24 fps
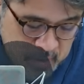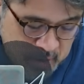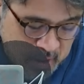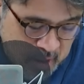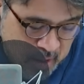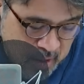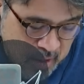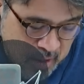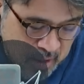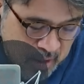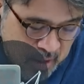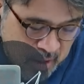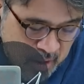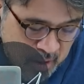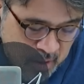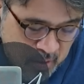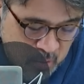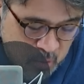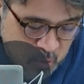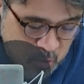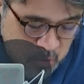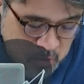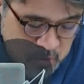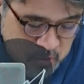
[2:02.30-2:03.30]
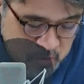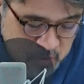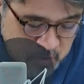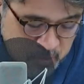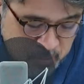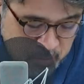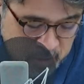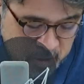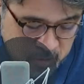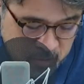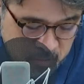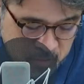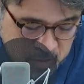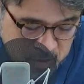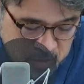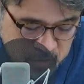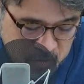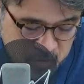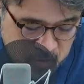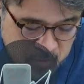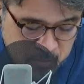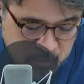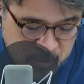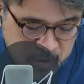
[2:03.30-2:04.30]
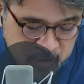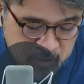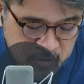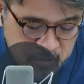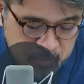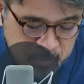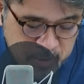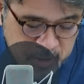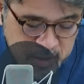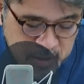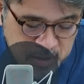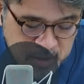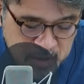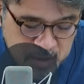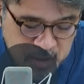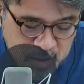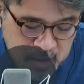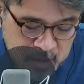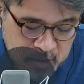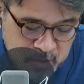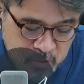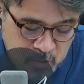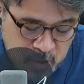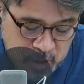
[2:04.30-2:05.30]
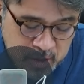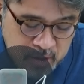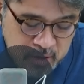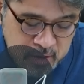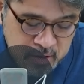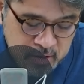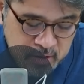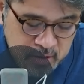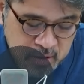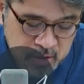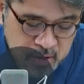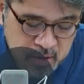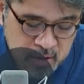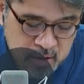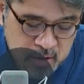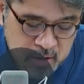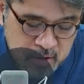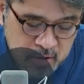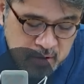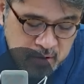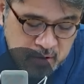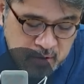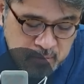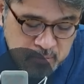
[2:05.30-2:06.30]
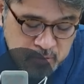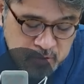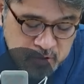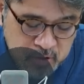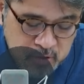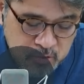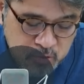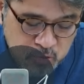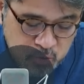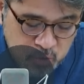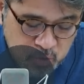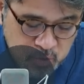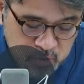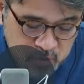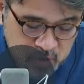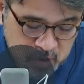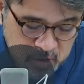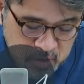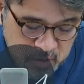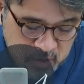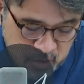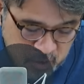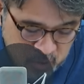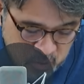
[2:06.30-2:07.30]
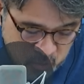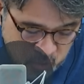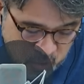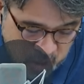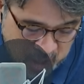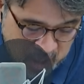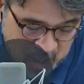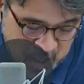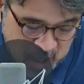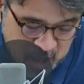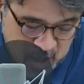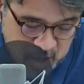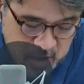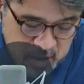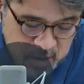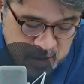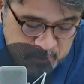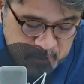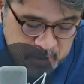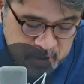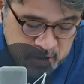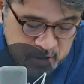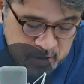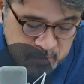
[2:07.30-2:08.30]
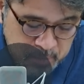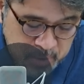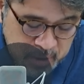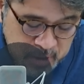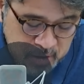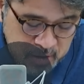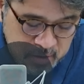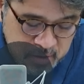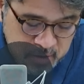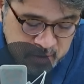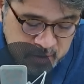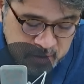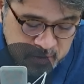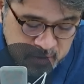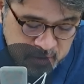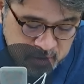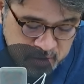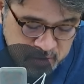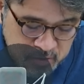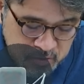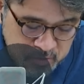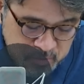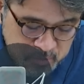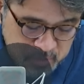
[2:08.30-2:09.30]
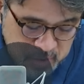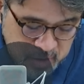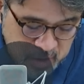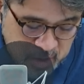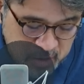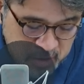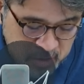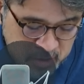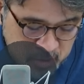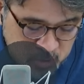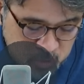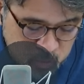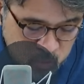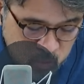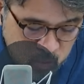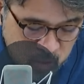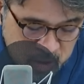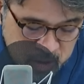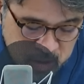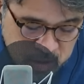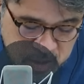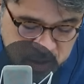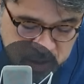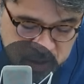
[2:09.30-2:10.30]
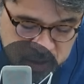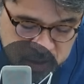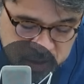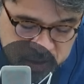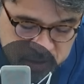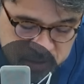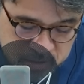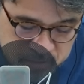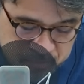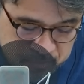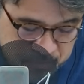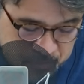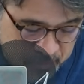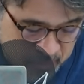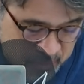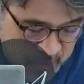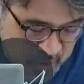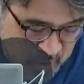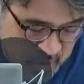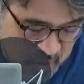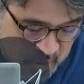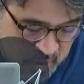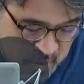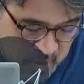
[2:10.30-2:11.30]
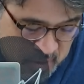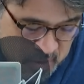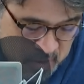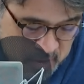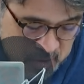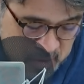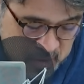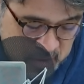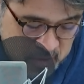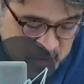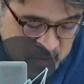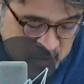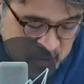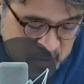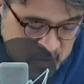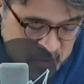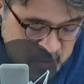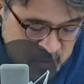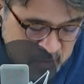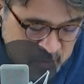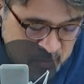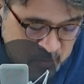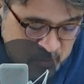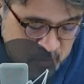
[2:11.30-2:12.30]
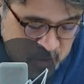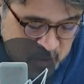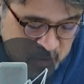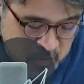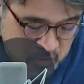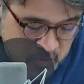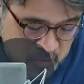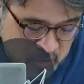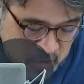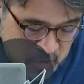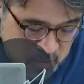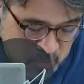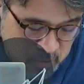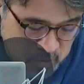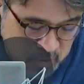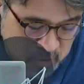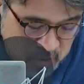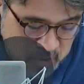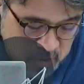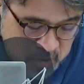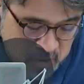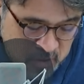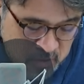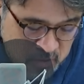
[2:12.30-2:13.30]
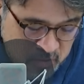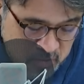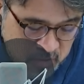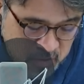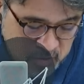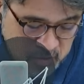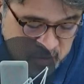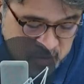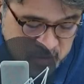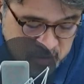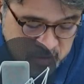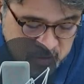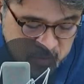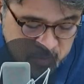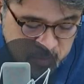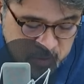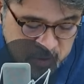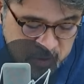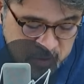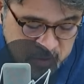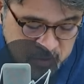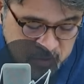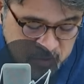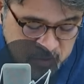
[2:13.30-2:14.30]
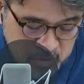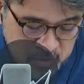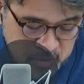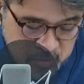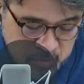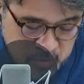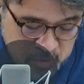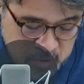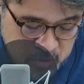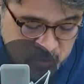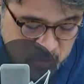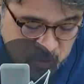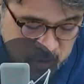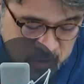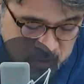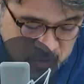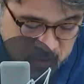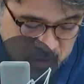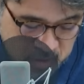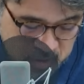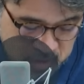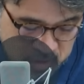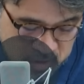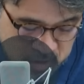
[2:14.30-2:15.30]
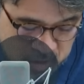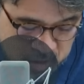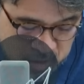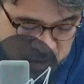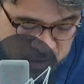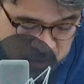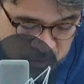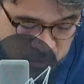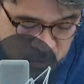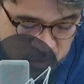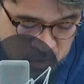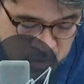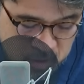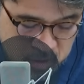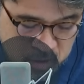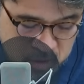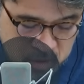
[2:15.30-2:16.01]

각각 5천만 원과 1천만 원을 받았다라고 하는 검찰 조사 결과. 아마 이걸 받아들인 것 같습니다. 그리고 또 한 갈래는 2020년 1월부터 2021년 12월 사이에